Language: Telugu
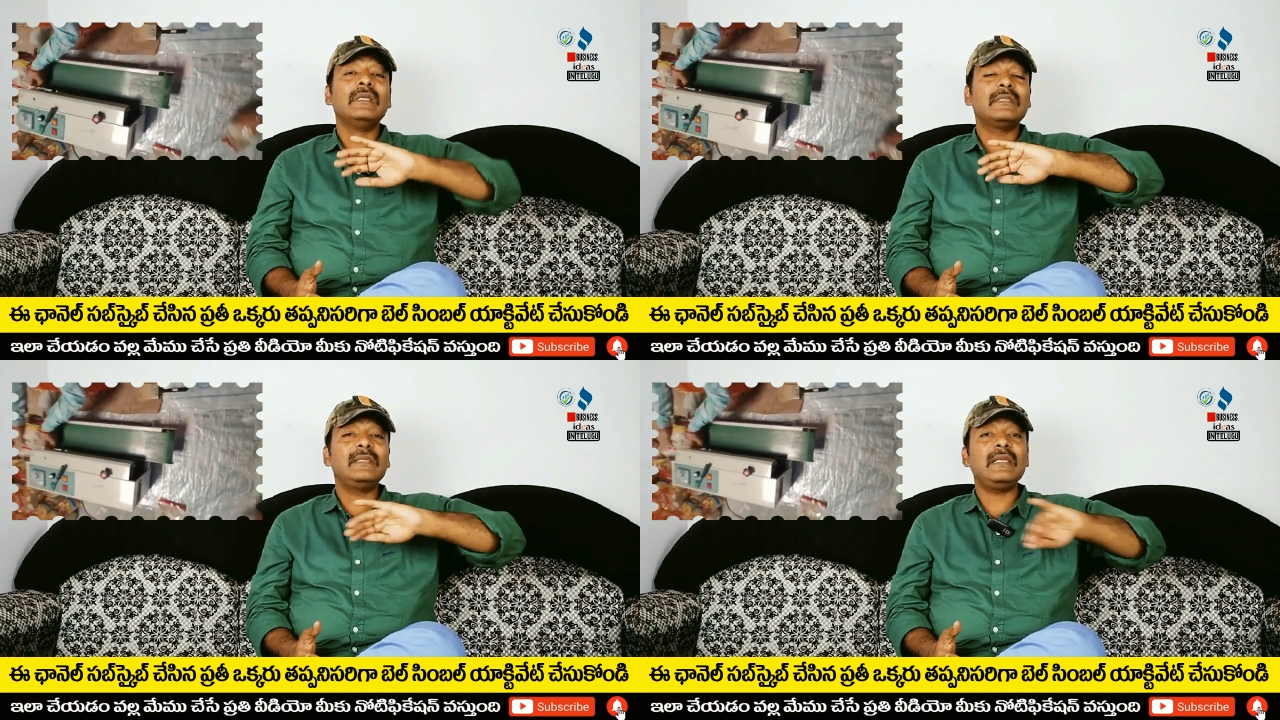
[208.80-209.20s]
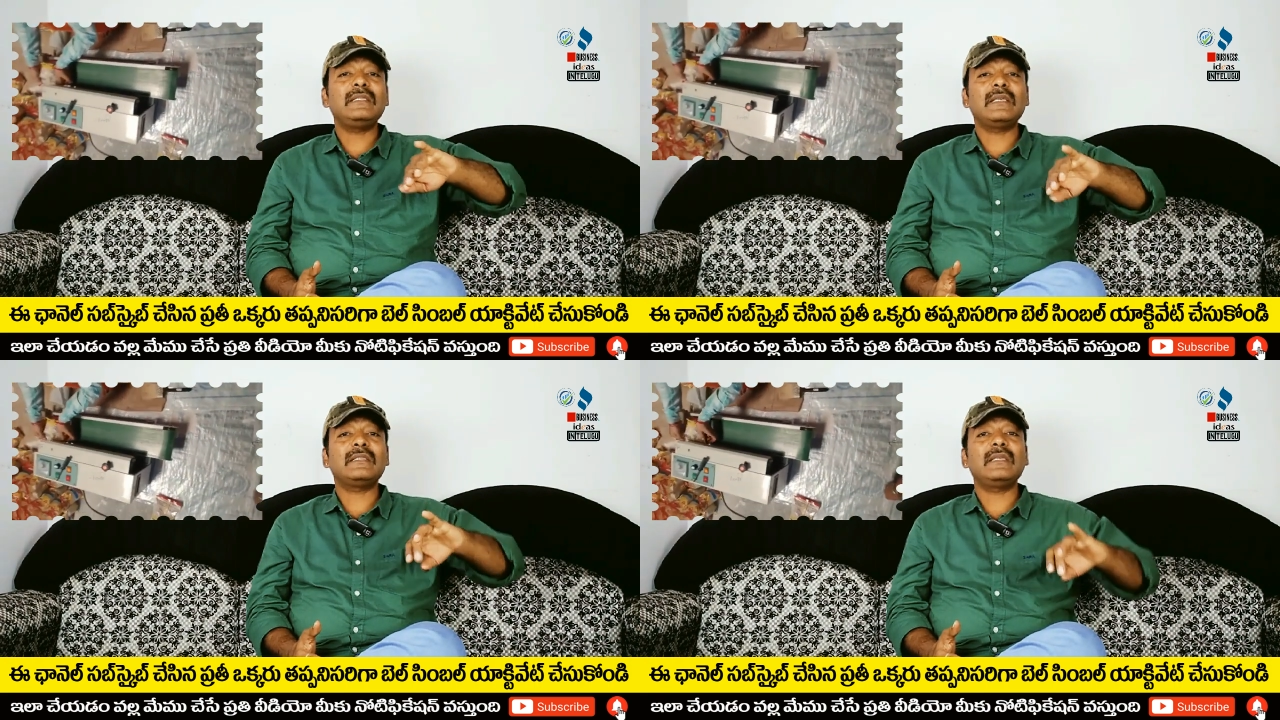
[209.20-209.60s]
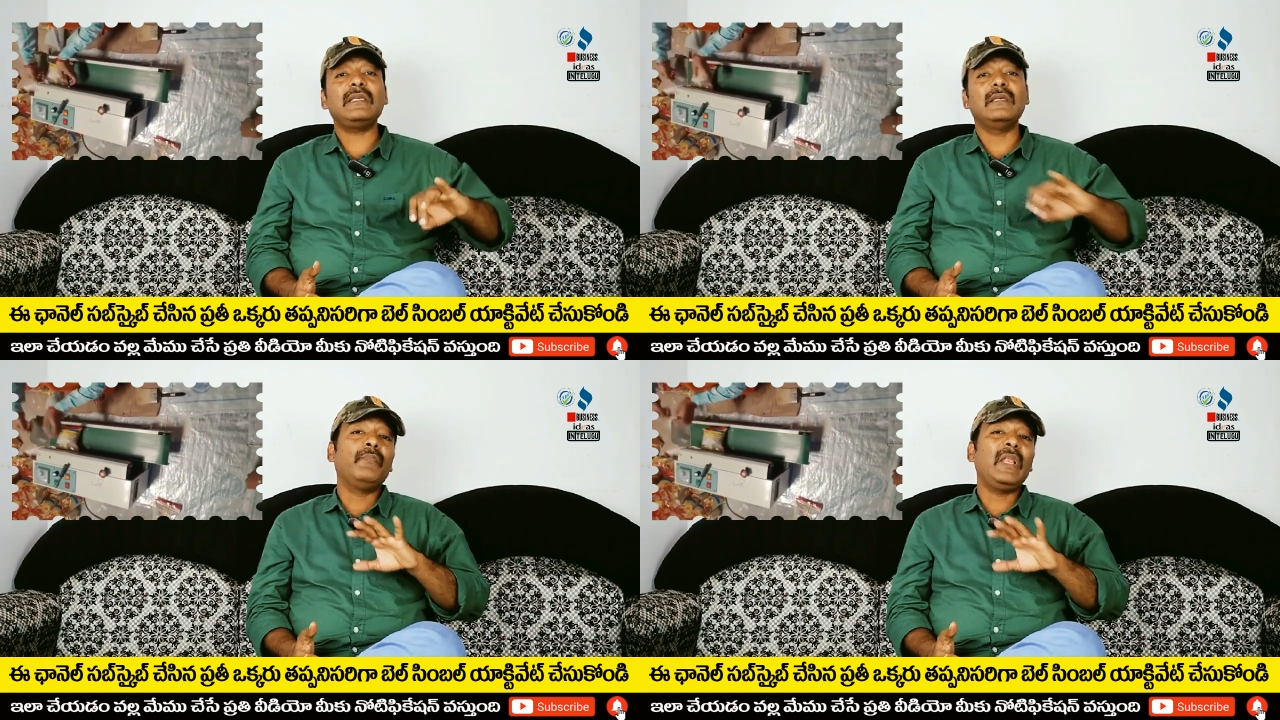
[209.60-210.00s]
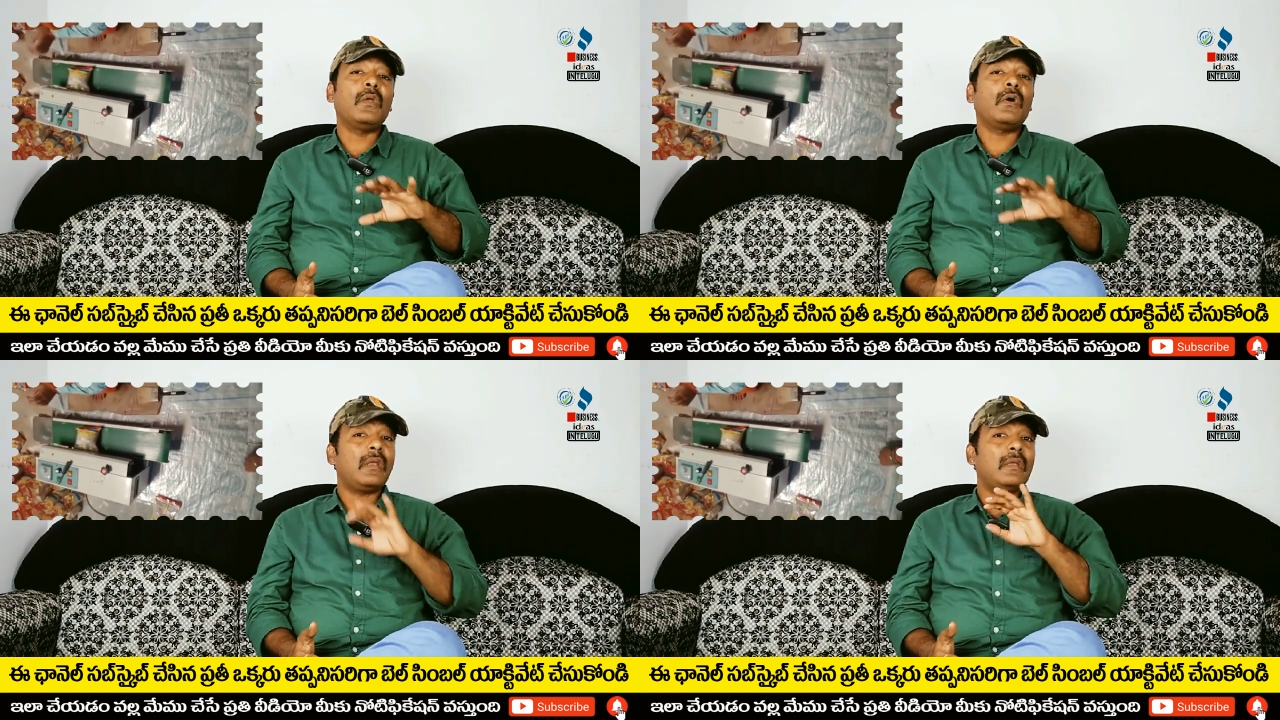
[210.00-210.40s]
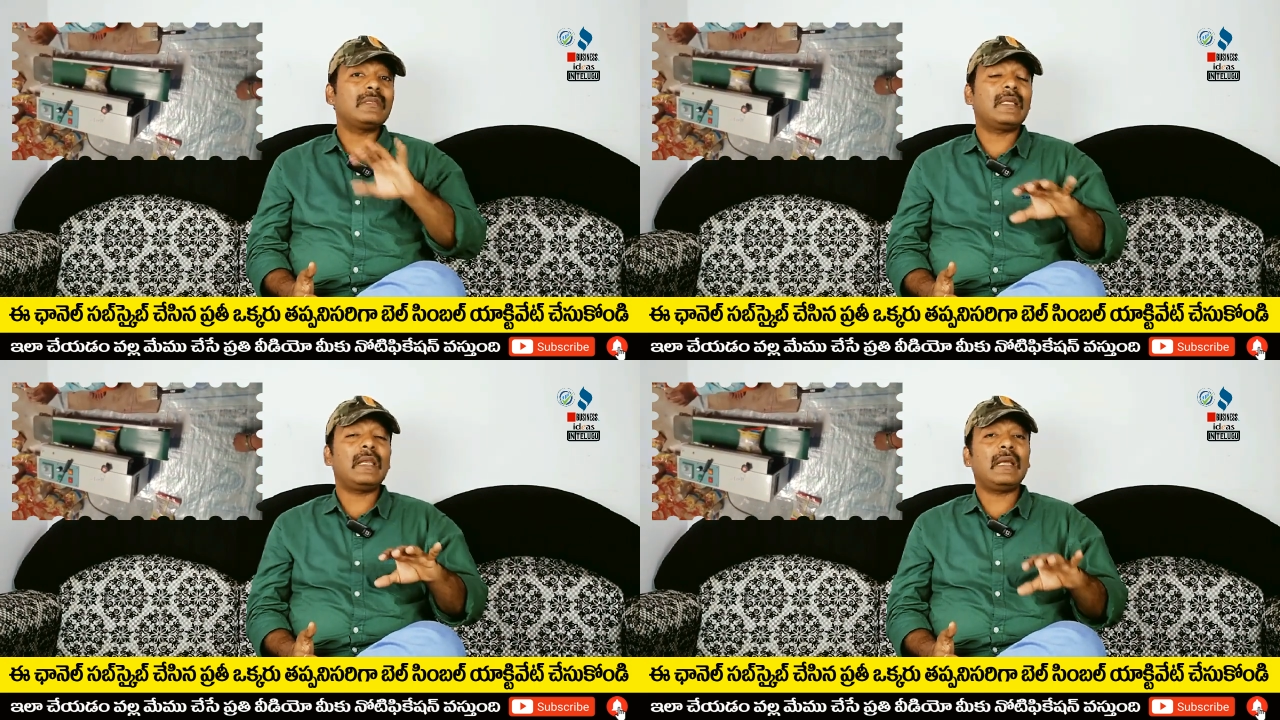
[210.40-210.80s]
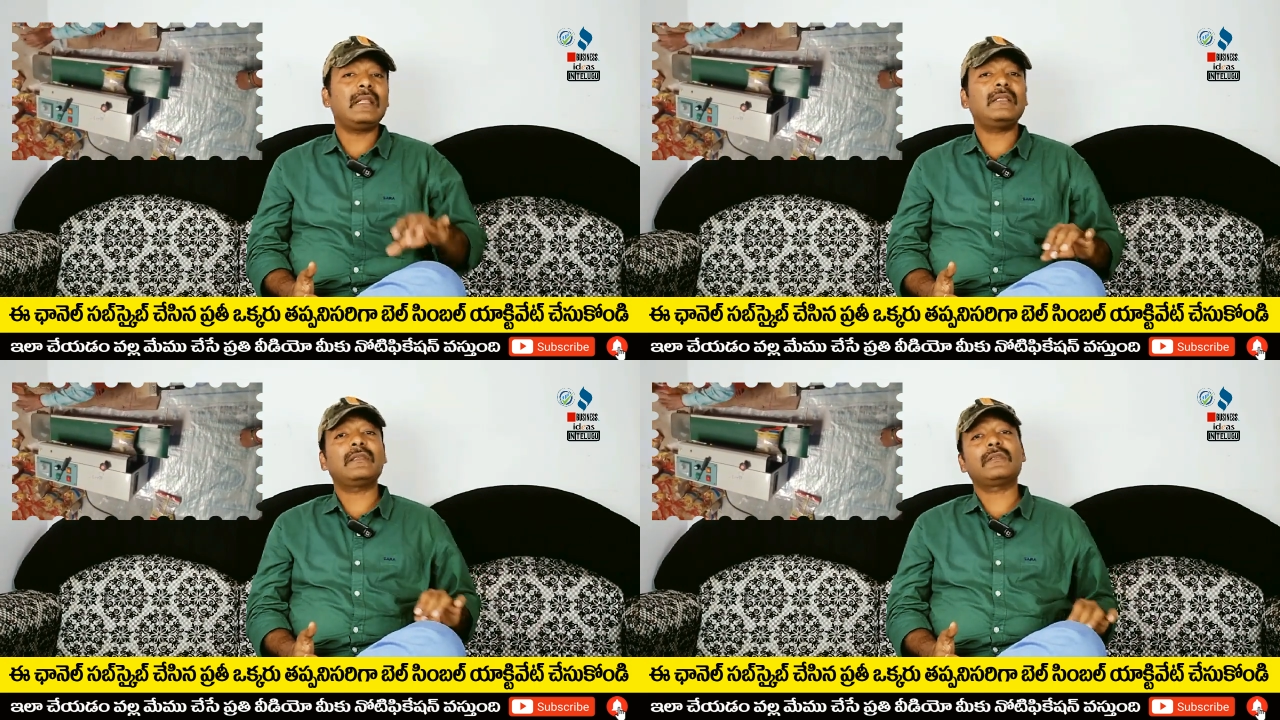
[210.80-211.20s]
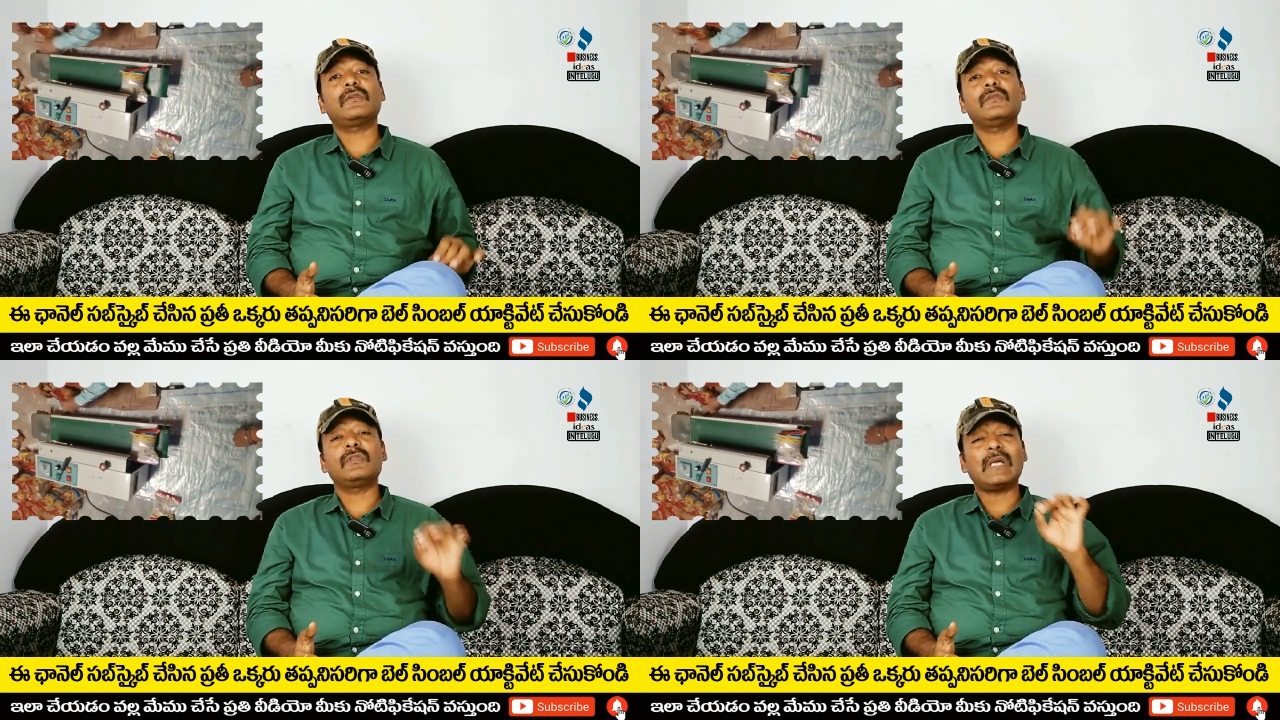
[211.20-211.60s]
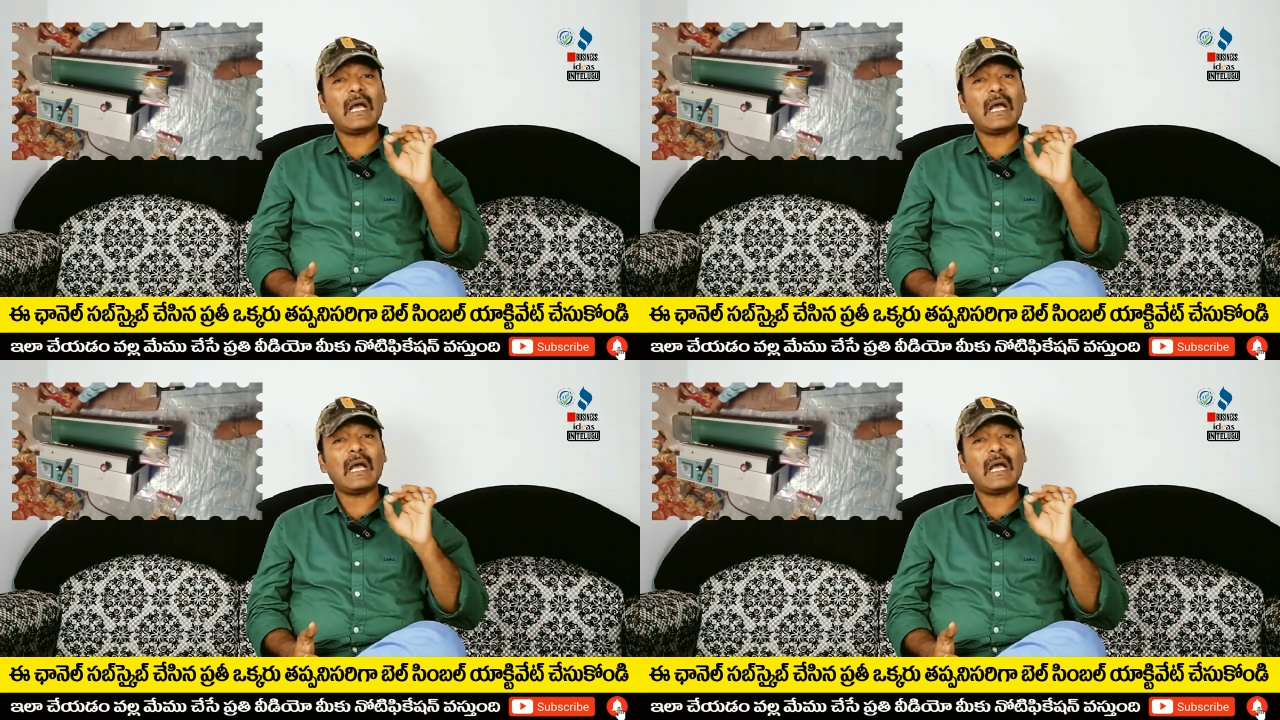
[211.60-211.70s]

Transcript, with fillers: సీల్ చేసి మీ లోకల్లో సేల్ అనేది చేసుకోవచ్చు